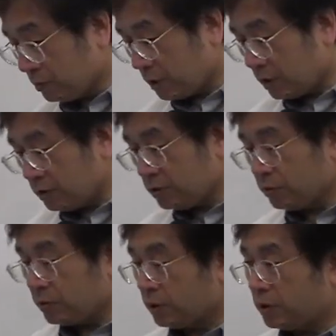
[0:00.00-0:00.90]
僕が臨
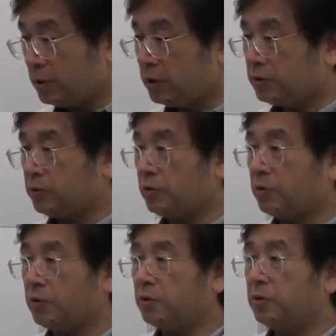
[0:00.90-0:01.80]
床的に
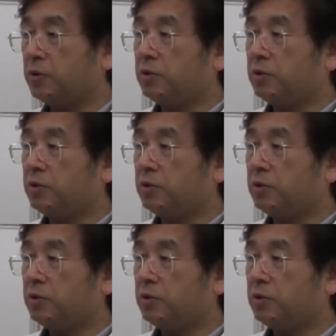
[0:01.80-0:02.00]
こ